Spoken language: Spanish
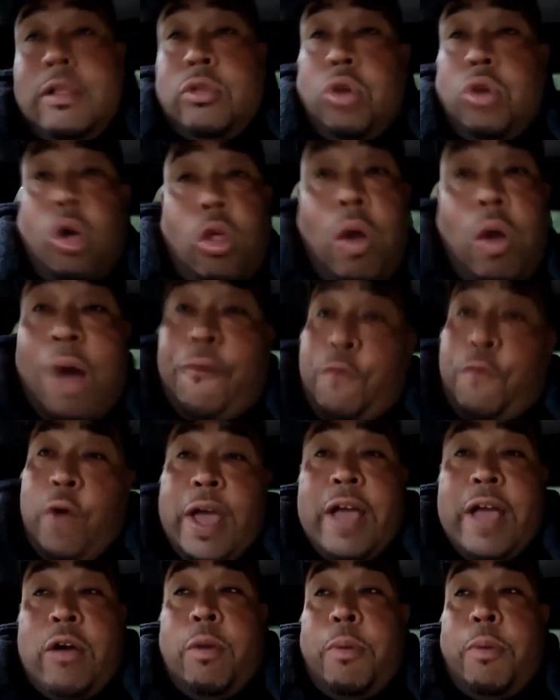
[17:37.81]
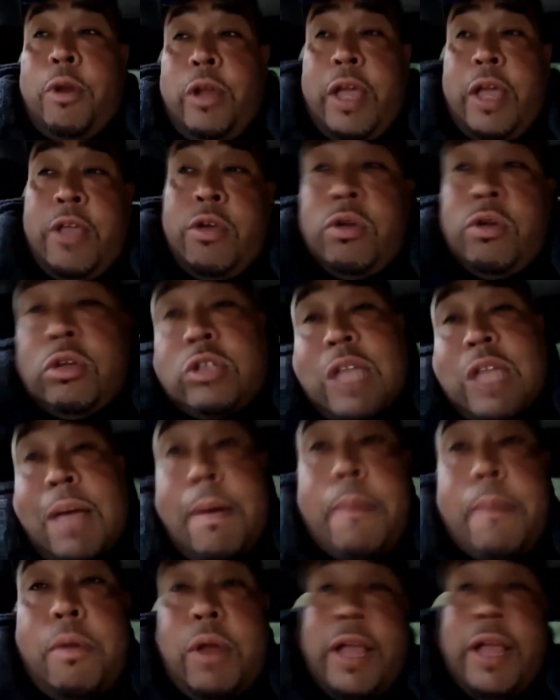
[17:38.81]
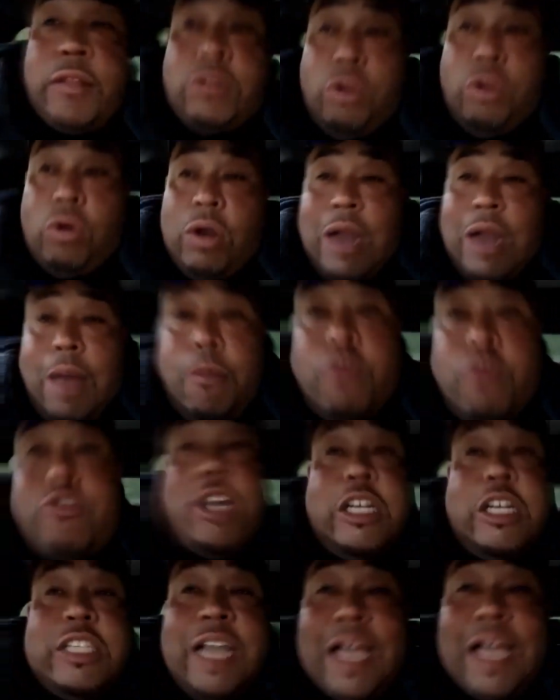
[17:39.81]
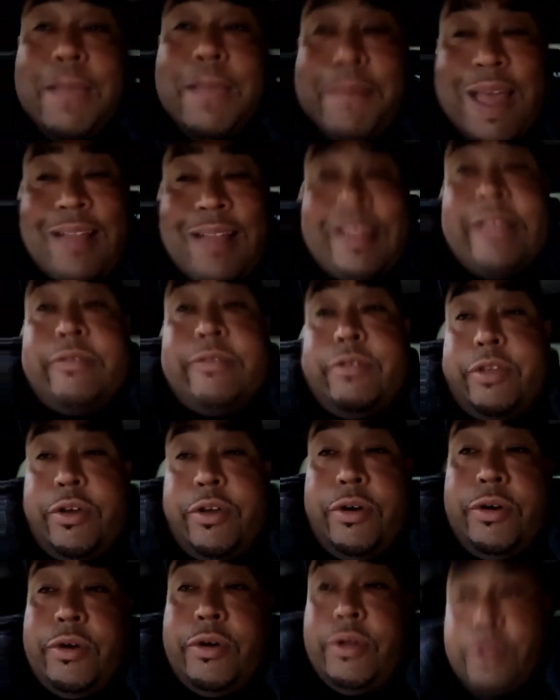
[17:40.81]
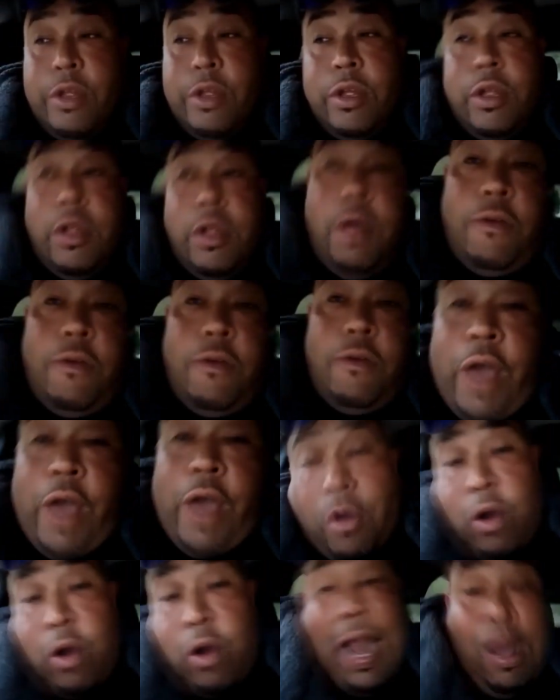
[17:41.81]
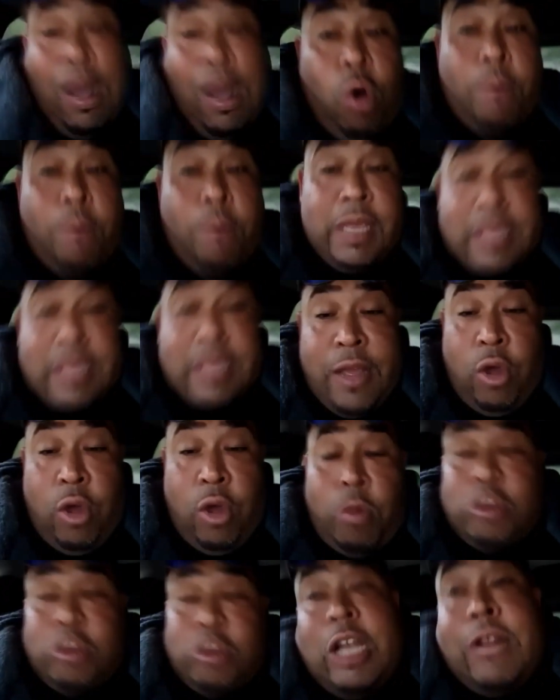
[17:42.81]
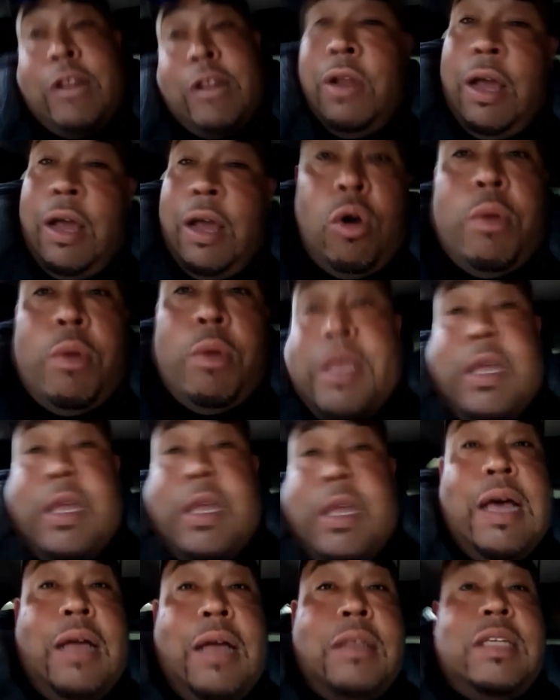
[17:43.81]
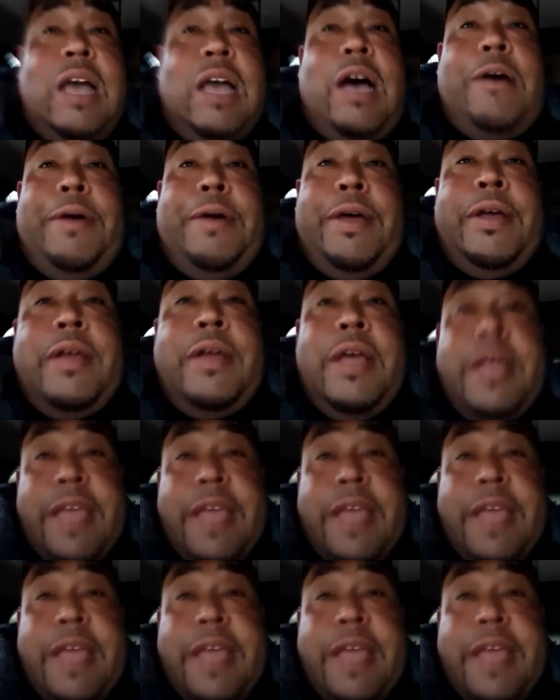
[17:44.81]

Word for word: todo a fuego, porque yo no estaba molesto con la muchacha que me atendió fue con la comida y como salió la comida, ¿sabes?